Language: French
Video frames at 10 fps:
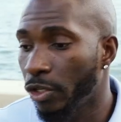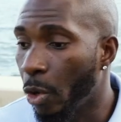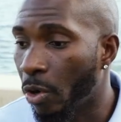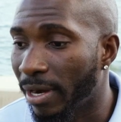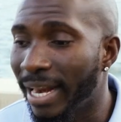
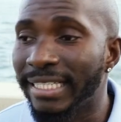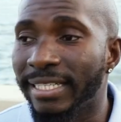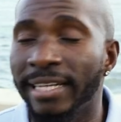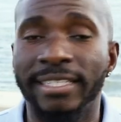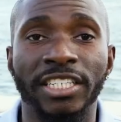Donc la
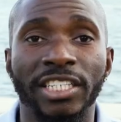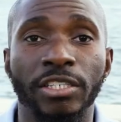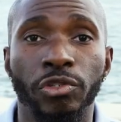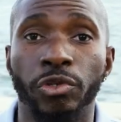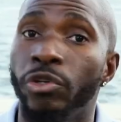
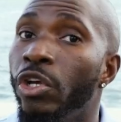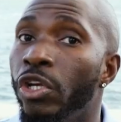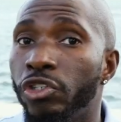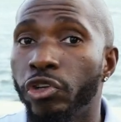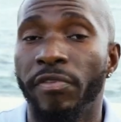stratégie du
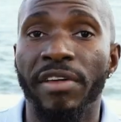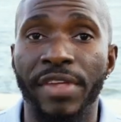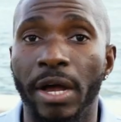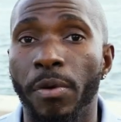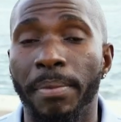je vais
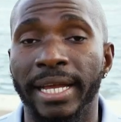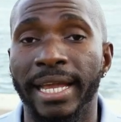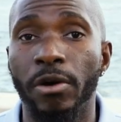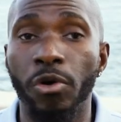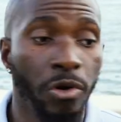faire un
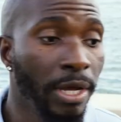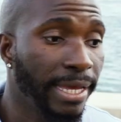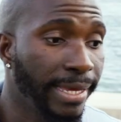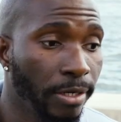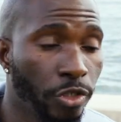bungalow
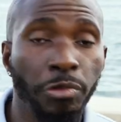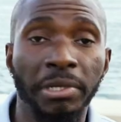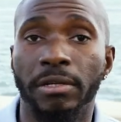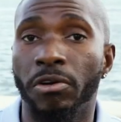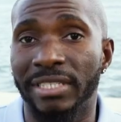et
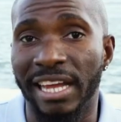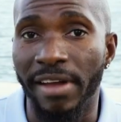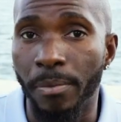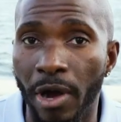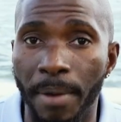ensuite quand ça
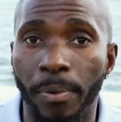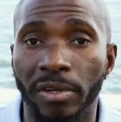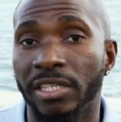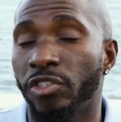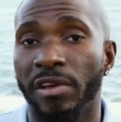va me
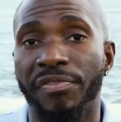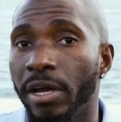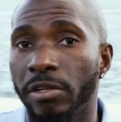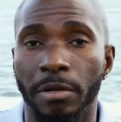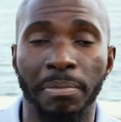rapporter je vais
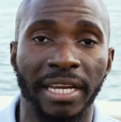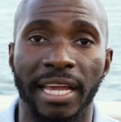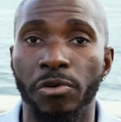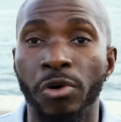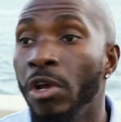faire un autre
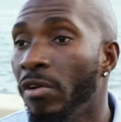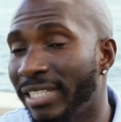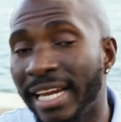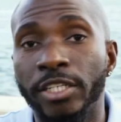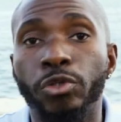bungalow,
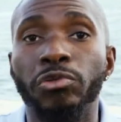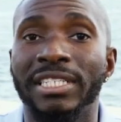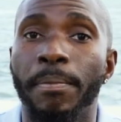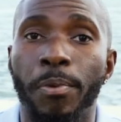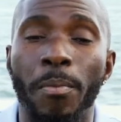vous allez tout
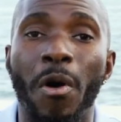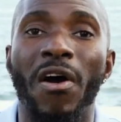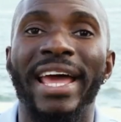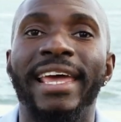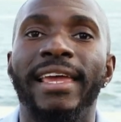
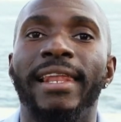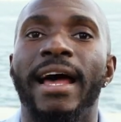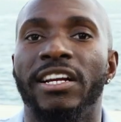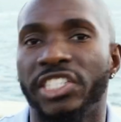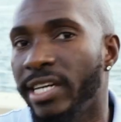simplement
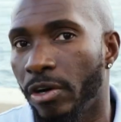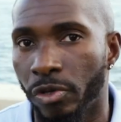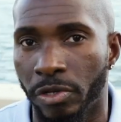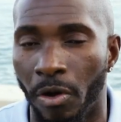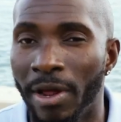élargir
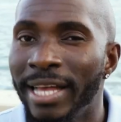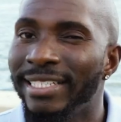le temps.